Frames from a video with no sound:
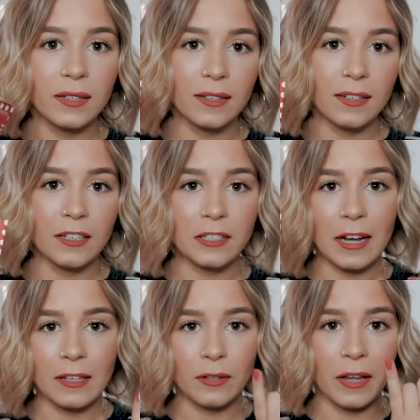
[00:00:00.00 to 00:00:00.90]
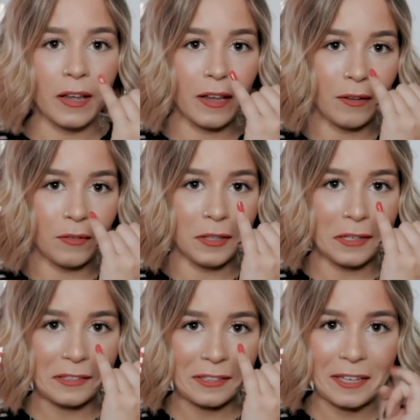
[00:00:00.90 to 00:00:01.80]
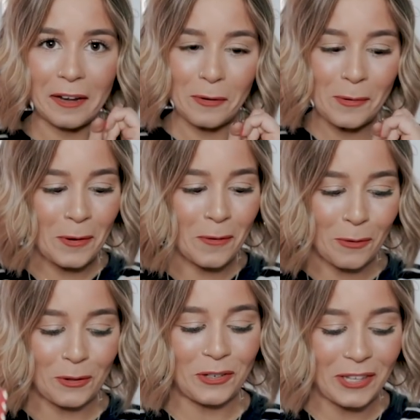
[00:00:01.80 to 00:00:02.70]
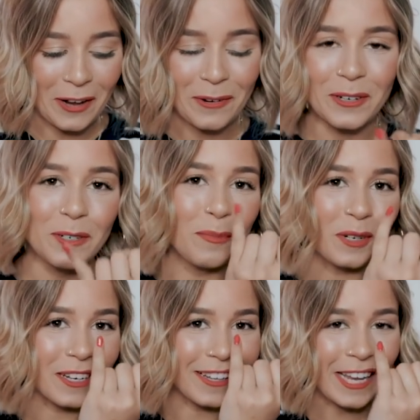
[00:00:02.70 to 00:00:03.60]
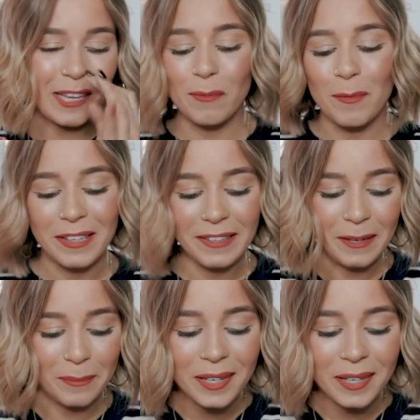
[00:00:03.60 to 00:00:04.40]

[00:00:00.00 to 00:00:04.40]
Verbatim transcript: que neste caso é evidente que é o que eu vou testar hoje, porque já tenho aqui o meu mindinho